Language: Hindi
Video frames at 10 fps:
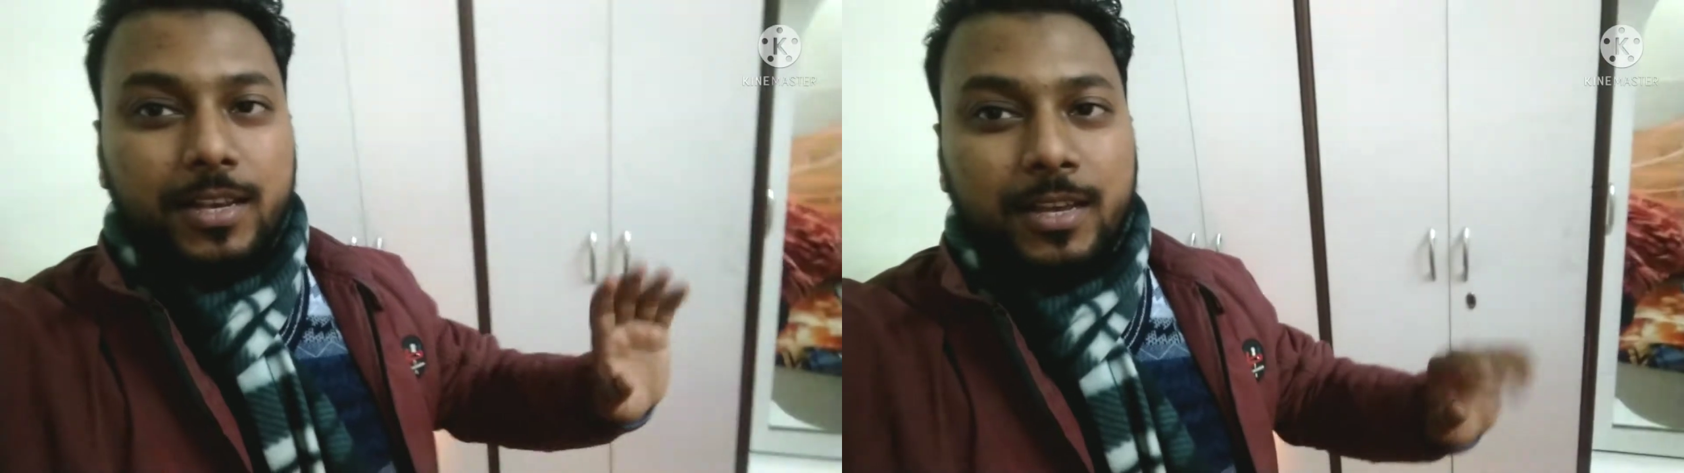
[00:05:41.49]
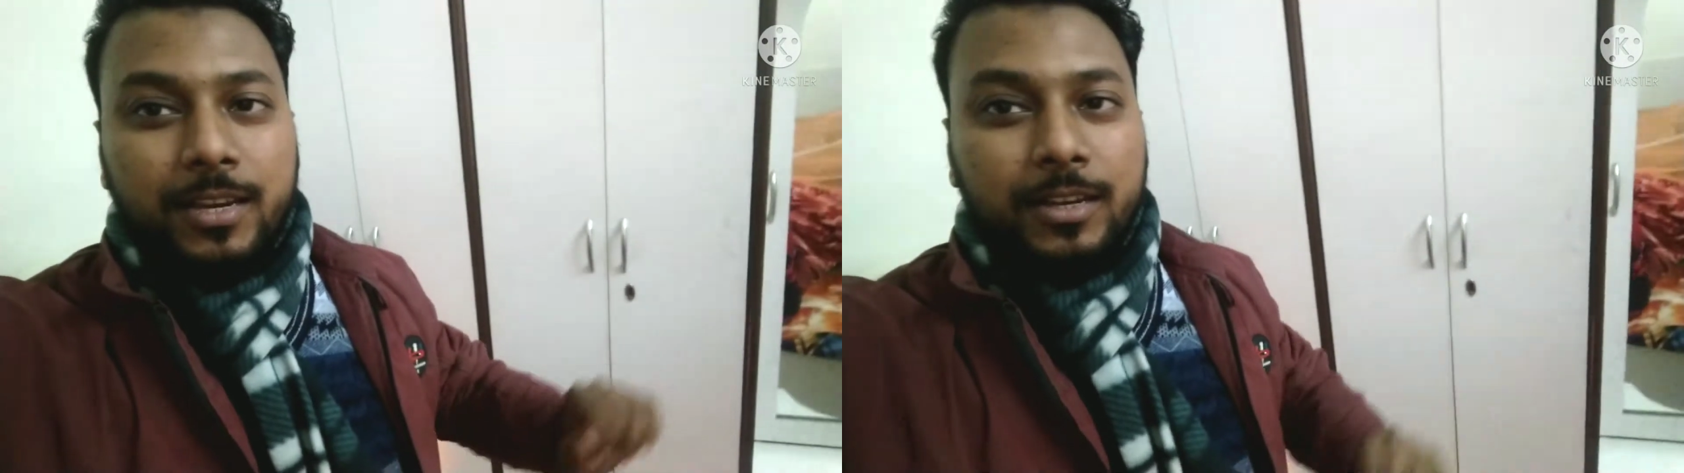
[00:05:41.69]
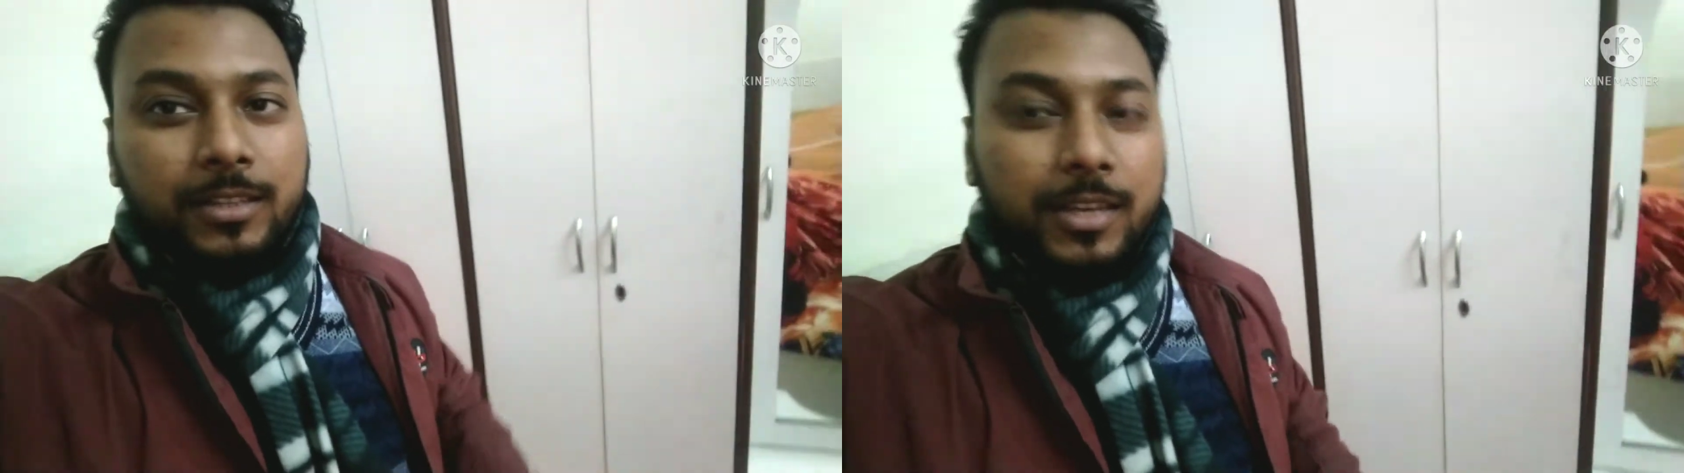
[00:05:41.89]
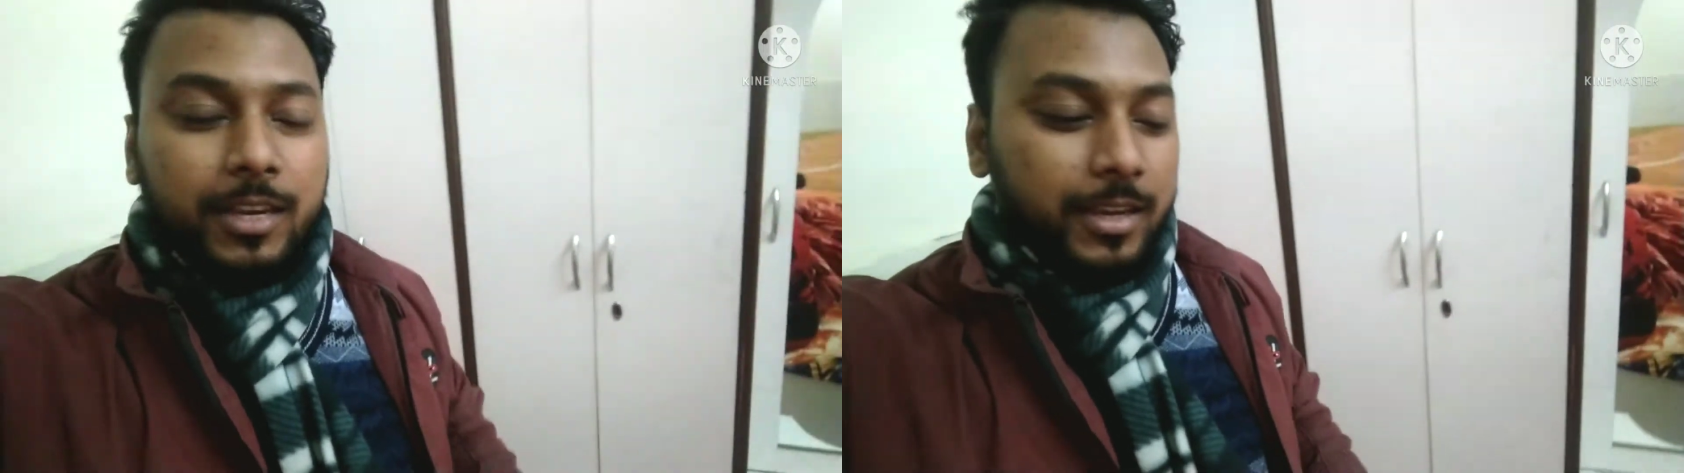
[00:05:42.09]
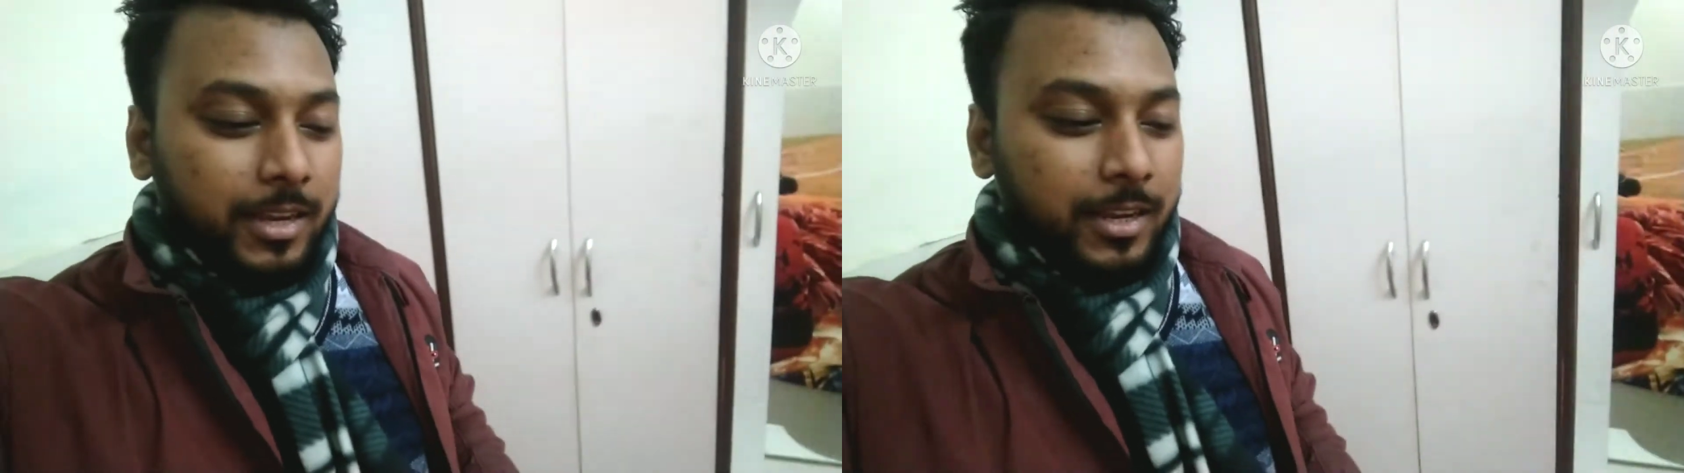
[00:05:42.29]
गहरी नींद
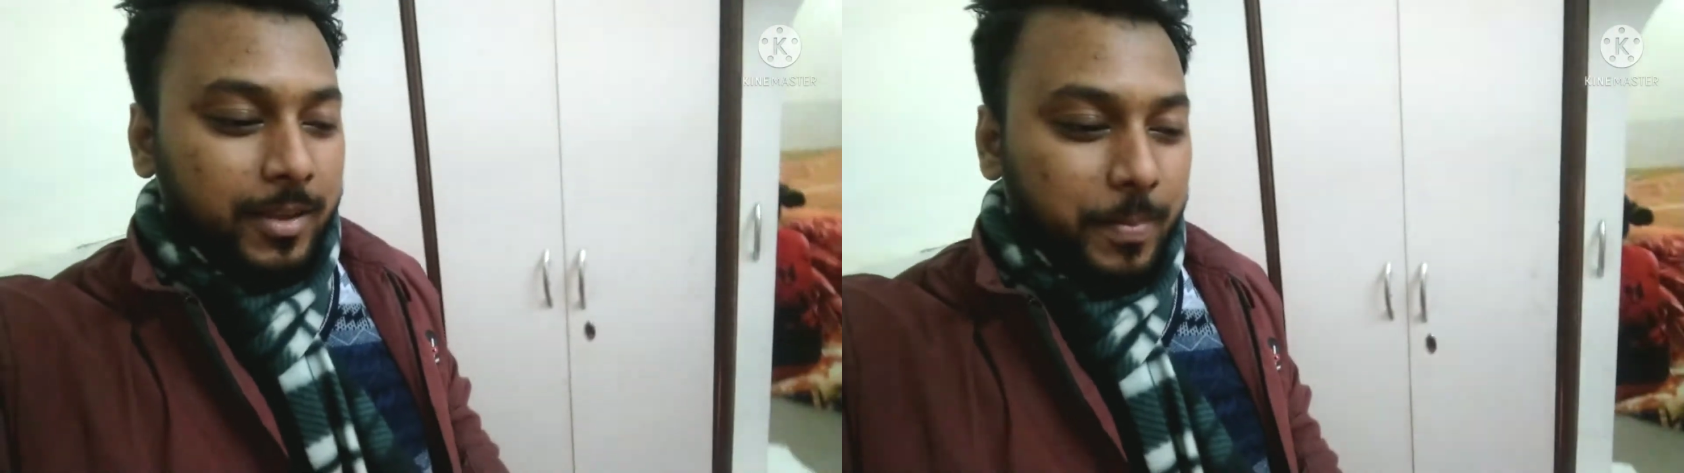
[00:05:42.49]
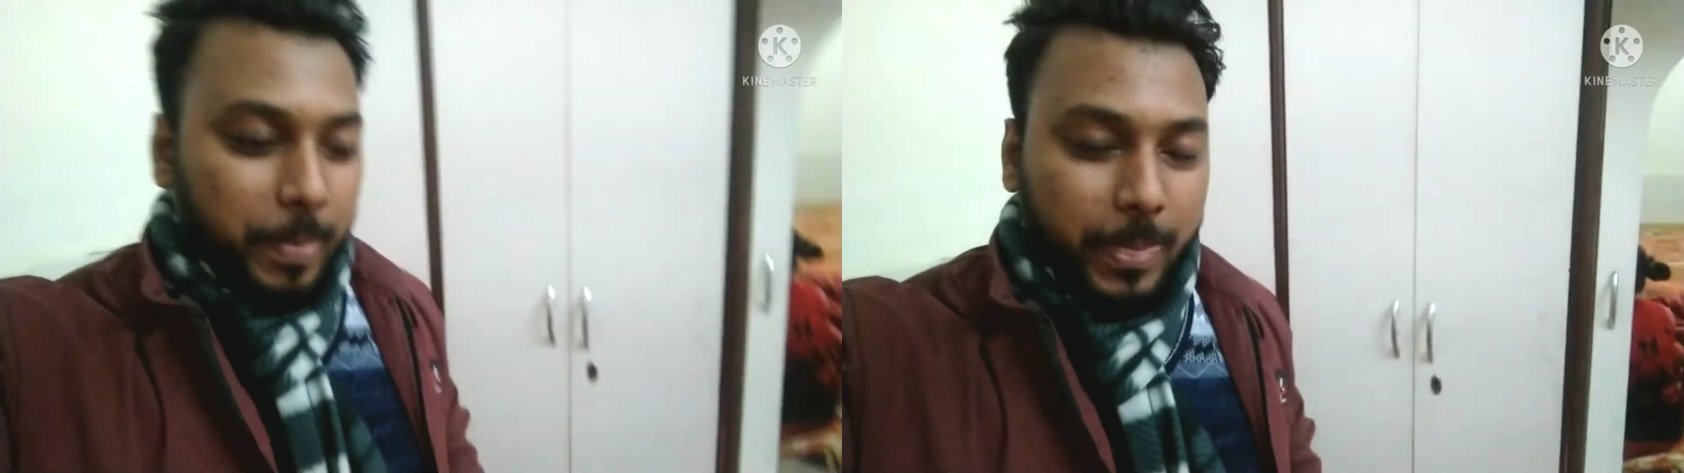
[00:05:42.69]
लेने के लिए